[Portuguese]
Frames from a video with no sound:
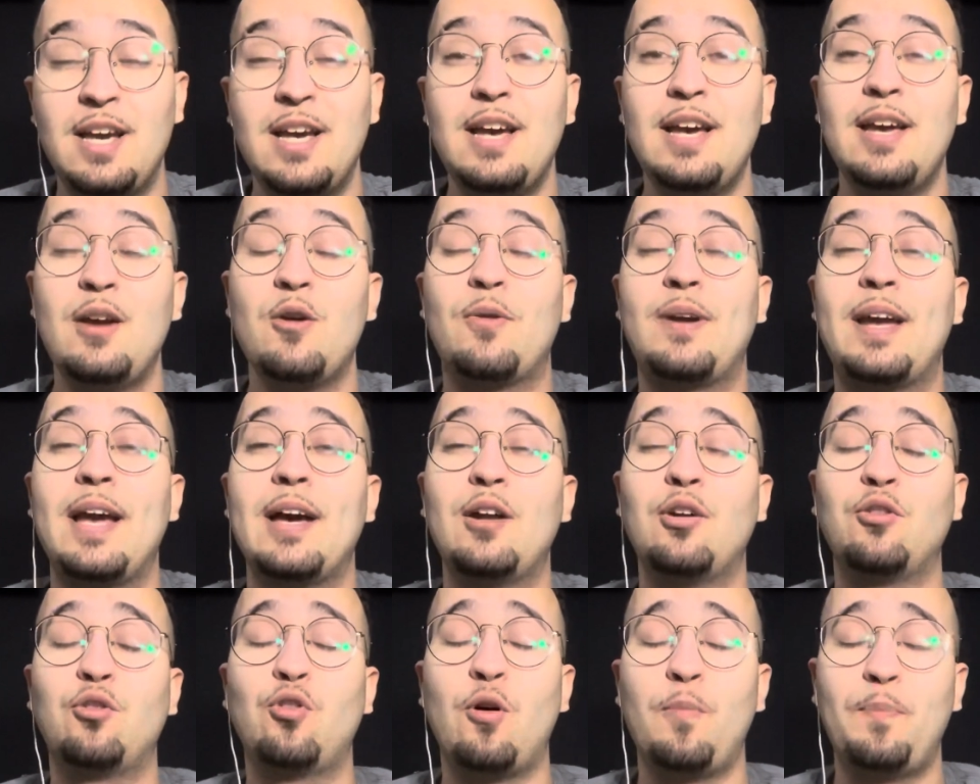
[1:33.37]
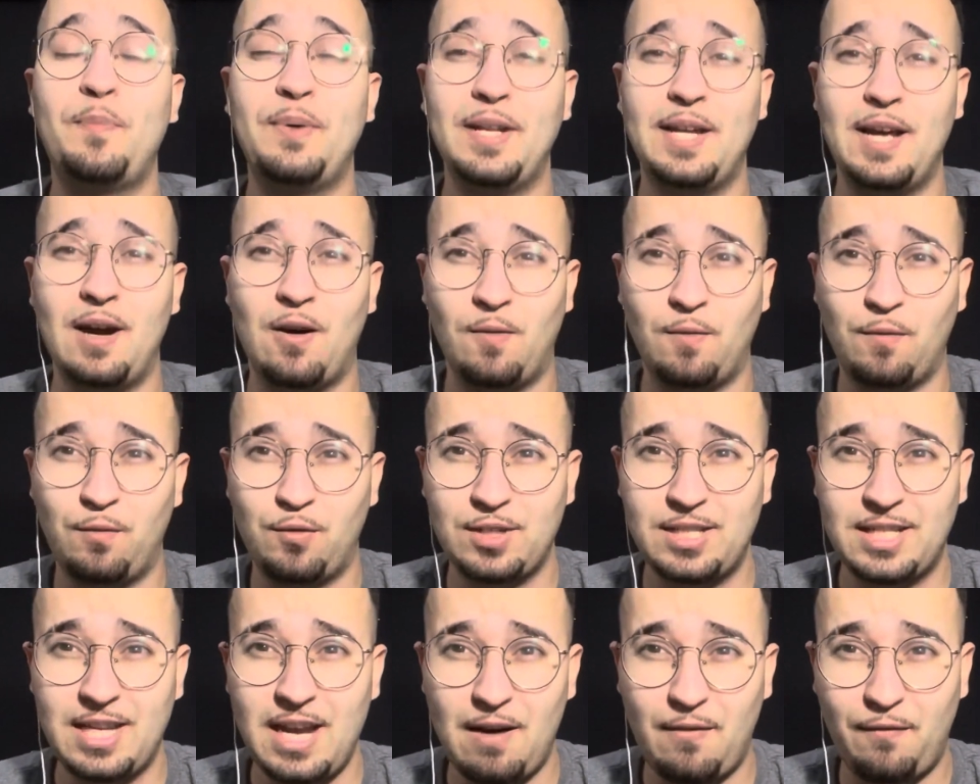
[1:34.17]
Eu quero a tua opinião.
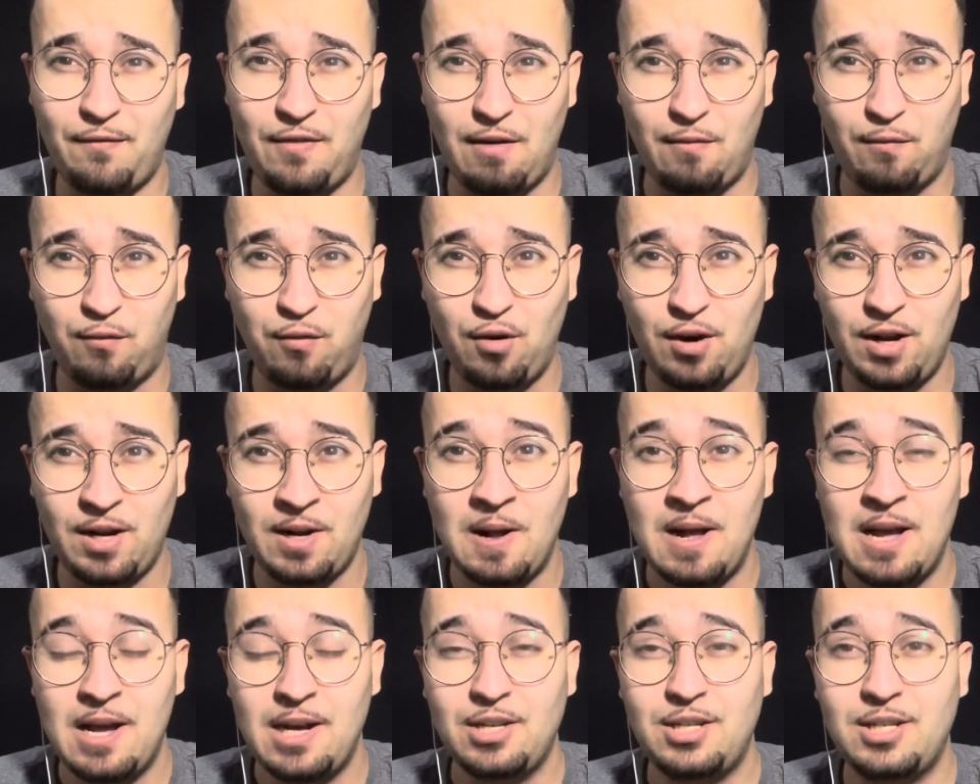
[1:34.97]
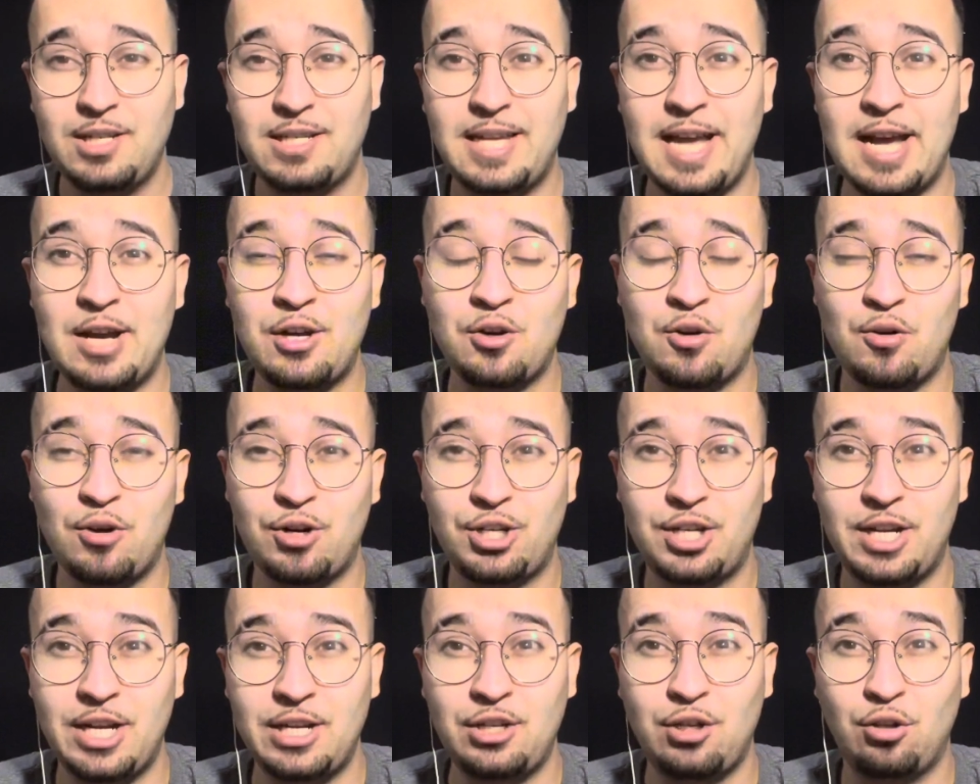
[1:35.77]
Você é a favor de Sérgio
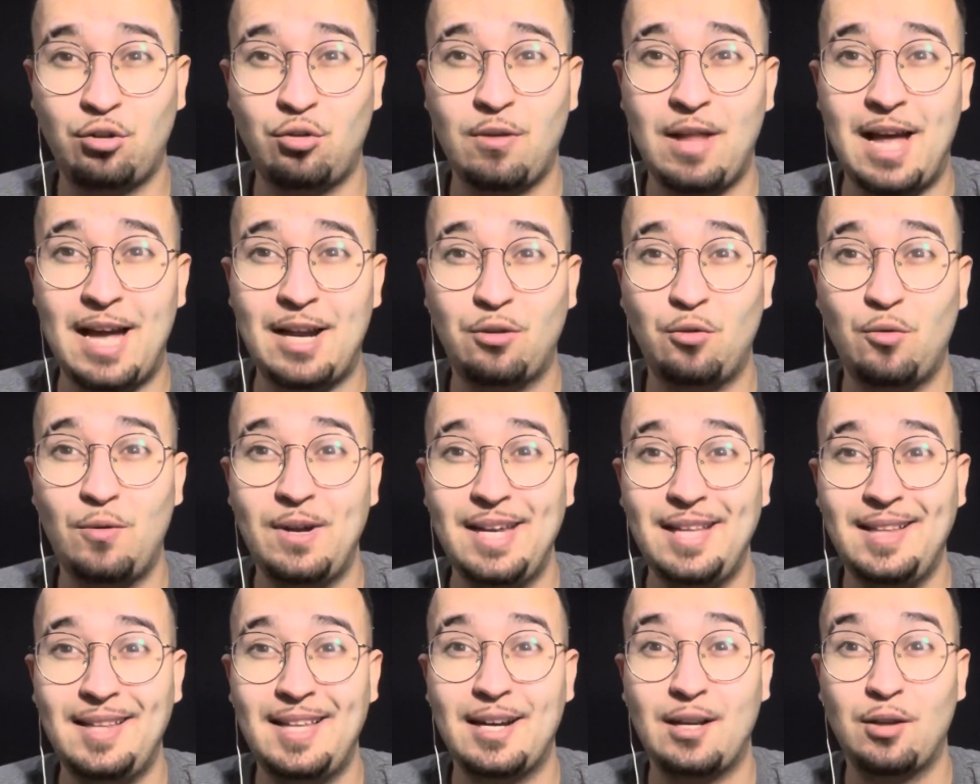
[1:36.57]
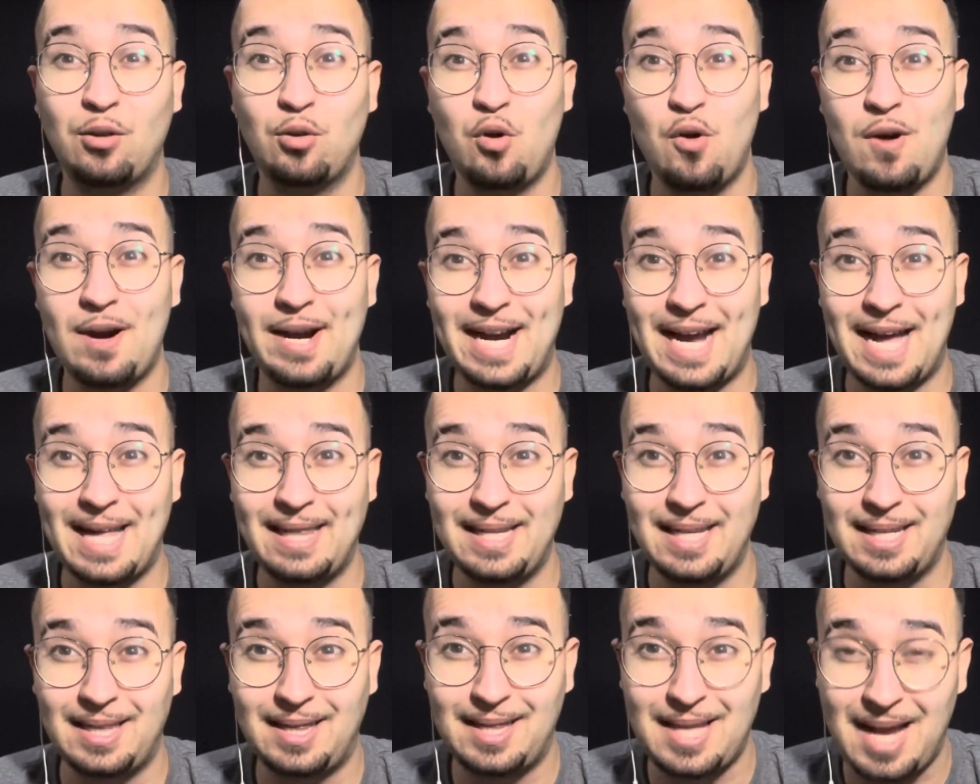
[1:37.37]
Rocher titular do Inter no
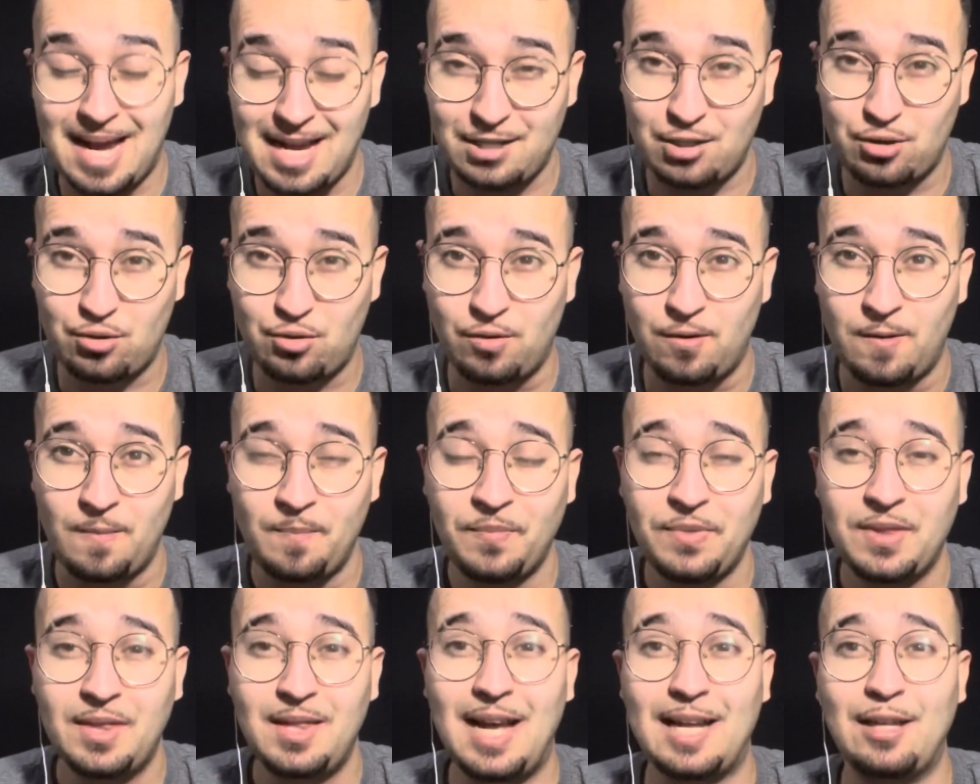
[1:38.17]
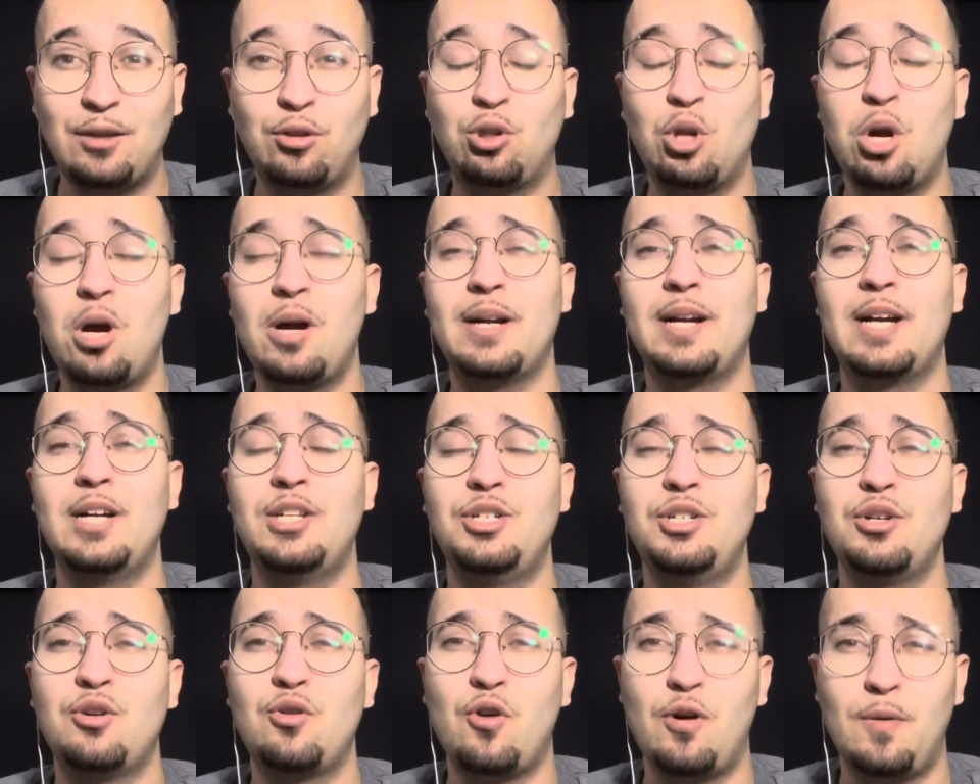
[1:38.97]
canetaço, na troca
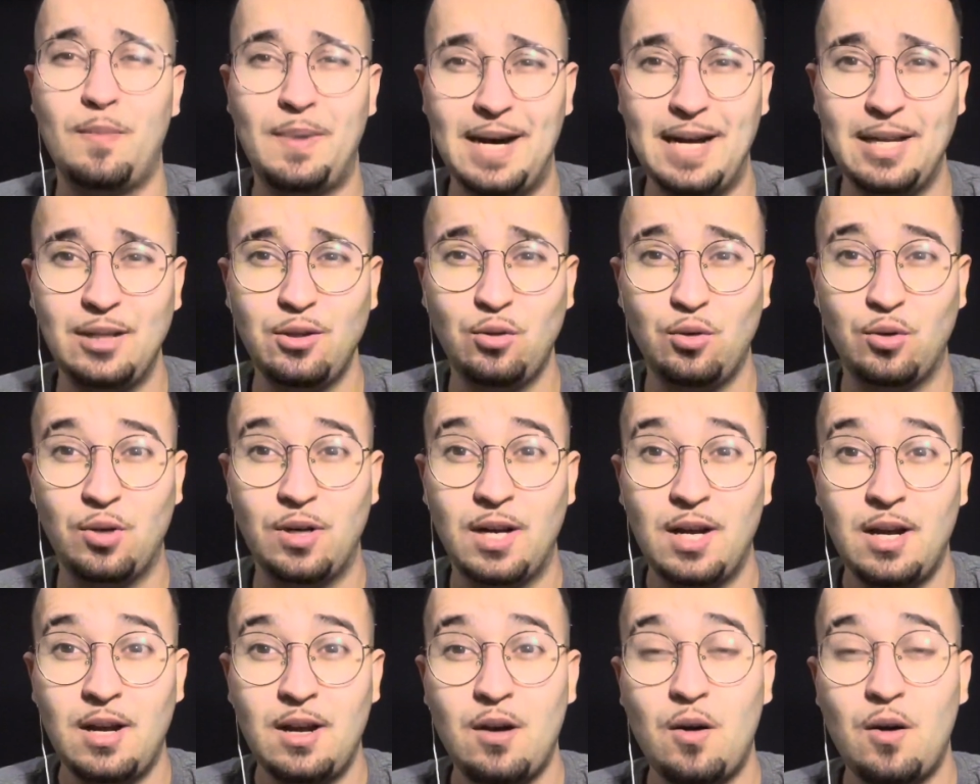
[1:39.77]
de comando?